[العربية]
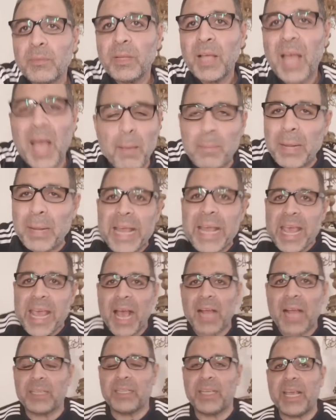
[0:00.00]
عمل ايه
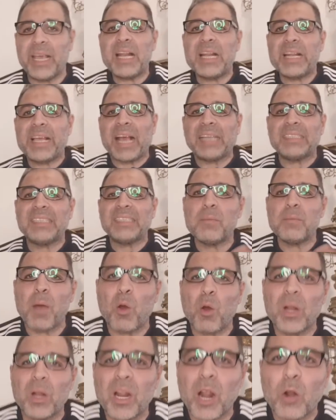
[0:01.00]
يعني ايه
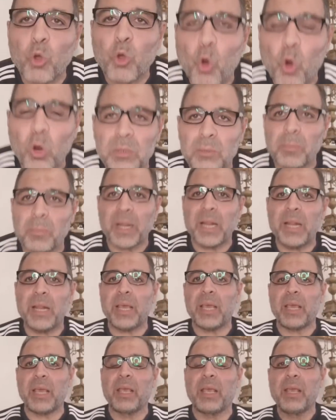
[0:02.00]
الجريمه ولا الجرم
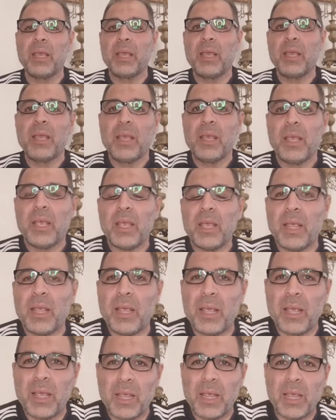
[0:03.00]
اللي
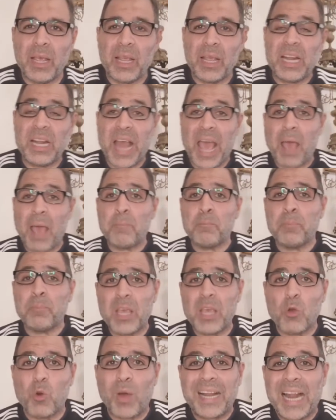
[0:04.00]
اللي قام
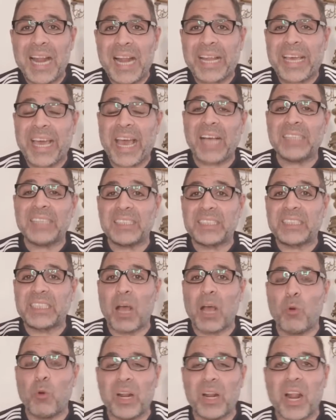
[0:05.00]
بيه ولا
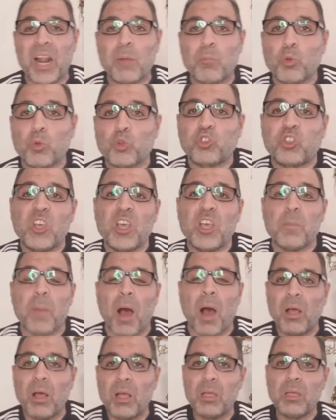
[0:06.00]
الكارثه ولا
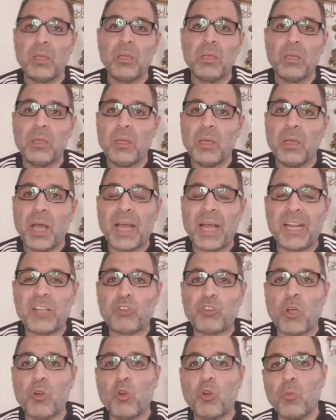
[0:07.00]
المصيبه
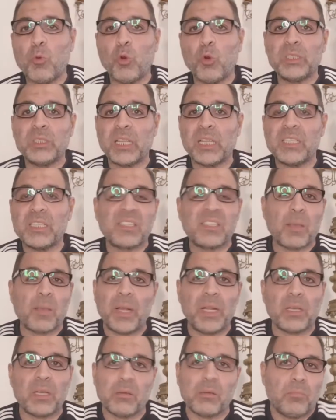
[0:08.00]
علشان جمهور نادي
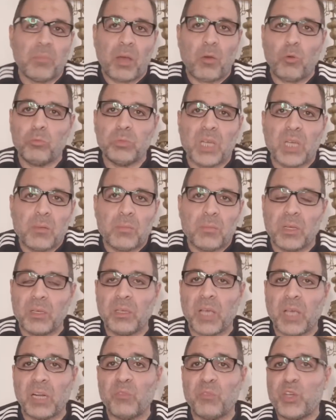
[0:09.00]
الزمالك مع
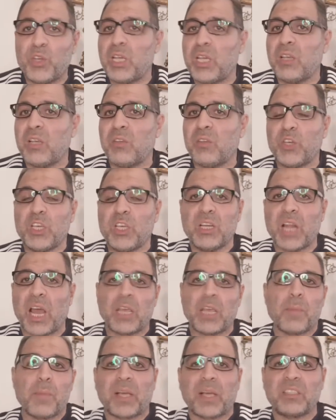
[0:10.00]
يعني في في
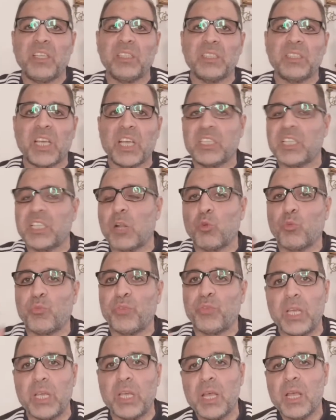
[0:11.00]
لعيبه كتير جدا
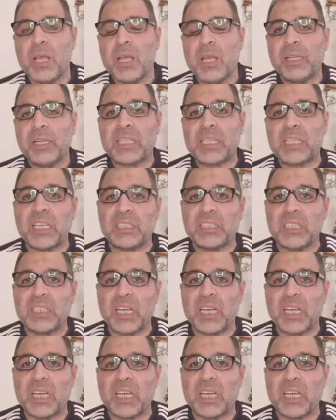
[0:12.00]
وفي ناس كتير